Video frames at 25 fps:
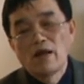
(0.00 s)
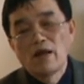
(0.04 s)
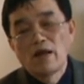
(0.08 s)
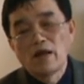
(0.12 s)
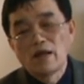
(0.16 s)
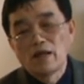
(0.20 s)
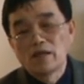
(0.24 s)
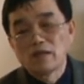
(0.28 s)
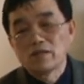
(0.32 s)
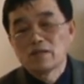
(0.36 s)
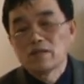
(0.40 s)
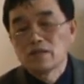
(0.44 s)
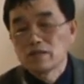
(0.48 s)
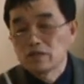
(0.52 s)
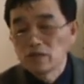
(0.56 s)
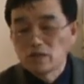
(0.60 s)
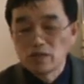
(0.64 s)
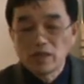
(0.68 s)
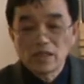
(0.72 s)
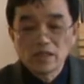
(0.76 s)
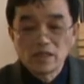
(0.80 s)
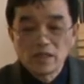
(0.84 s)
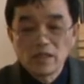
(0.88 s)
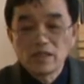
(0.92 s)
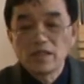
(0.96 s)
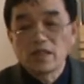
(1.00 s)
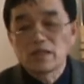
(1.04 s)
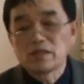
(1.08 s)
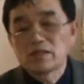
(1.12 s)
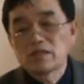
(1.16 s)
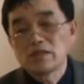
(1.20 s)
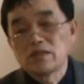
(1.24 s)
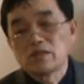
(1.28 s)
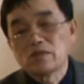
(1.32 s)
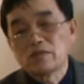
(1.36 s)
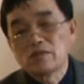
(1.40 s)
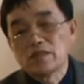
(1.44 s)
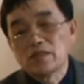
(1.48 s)
啊，首先地点
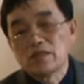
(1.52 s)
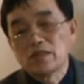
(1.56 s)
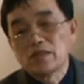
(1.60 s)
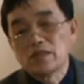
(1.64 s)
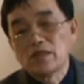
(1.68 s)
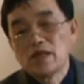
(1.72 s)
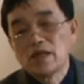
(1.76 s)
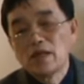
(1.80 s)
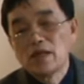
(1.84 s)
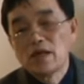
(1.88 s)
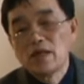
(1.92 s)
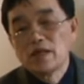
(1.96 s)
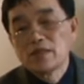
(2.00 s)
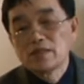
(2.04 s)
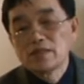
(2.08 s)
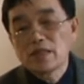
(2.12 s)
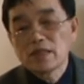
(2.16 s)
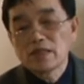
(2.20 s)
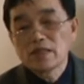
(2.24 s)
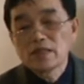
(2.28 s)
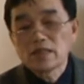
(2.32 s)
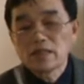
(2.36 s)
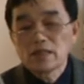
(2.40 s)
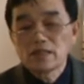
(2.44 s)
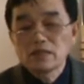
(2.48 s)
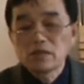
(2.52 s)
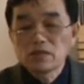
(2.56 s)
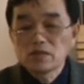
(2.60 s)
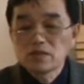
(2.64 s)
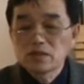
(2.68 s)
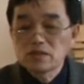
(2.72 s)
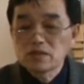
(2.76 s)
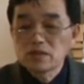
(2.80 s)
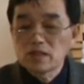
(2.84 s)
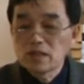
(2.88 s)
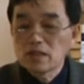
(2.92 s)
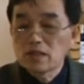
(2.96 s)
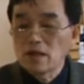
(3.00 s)
是有问题，再一个呢就
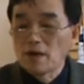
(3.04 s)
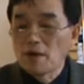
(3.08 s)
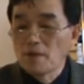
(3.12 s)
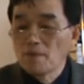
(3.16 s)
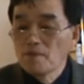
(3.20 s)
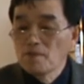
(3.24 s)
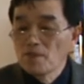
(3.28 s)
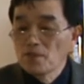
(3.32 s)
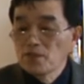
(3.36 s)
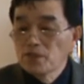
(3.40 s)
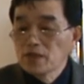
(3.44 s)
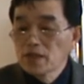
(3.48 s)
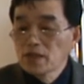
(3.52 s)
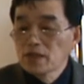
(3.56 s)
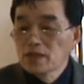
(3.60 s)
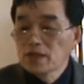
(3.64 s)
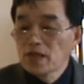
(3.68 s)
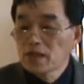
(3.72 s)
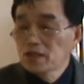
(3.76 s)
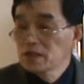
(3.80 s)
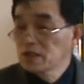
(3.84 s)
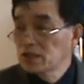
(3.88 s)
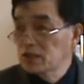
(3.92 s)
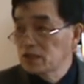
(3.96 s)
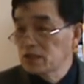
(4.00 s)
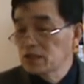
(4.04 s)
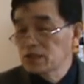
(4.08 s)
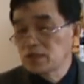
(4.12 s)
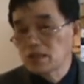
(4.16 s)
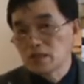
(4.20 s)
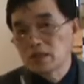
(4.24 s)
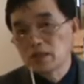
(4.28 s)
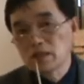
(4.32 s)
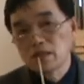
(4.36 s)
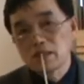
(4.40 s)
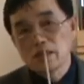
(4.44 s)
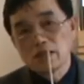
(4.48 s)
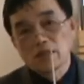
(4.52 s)
是这个，当时这
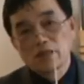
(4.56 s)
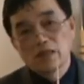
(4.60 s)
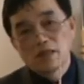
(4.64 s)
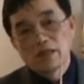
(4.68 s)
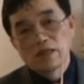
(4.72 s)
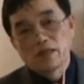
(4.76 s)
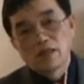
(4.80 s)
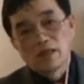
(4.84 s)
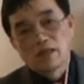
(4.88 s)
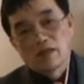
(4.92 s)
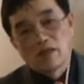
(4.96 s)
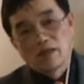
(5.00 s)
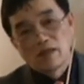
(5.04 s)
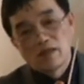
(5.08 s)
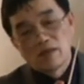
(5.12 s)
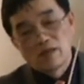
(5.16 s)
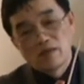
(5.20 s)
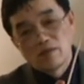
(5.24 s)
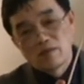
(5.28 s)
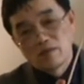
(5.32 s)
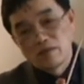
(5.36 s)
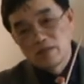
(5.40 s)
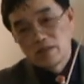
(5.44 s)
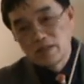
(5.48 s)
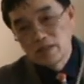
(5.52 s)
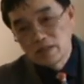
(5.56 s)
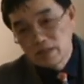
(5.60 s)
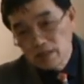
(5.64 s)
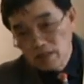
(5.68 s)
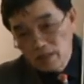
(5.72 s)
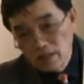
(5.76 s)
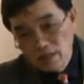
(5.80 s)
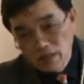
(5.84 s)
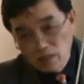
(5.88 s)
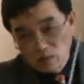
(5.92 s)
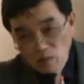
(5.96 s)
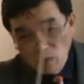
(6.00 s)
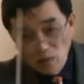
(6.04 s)
个以色
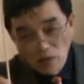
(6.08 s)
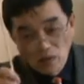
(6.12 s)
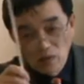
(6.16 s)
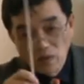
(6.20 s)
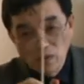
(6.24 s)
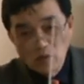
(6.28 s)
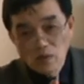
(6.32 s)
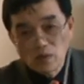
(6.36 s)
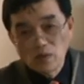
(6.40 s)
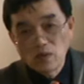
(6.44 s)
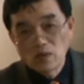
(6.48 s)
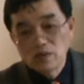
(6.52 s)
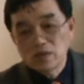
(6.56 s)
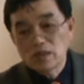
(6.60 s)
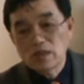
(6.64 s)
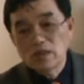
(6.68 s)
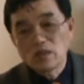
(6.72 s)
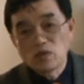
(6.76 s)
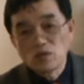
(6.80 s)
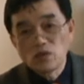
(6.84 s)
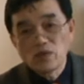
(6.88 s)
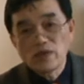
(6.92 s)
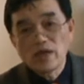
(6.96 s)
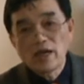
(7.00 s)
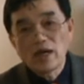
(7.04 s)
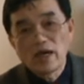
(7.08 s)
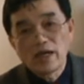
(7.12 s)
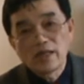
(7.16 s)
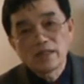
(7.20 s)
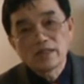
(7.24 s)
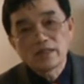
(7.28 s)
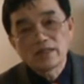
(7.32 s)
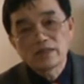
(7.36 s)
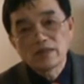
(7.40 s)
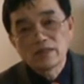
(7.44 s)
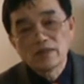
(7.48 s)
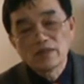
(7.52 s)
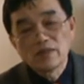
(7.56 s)
列人过过这个芦苇海的
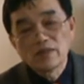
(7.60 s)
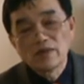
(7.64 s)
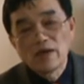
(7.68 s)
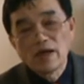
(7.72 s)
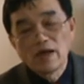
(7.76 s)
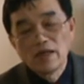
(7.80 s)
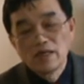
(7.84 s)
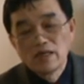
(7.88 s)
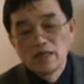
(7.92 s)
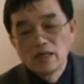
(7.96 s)
时候啊，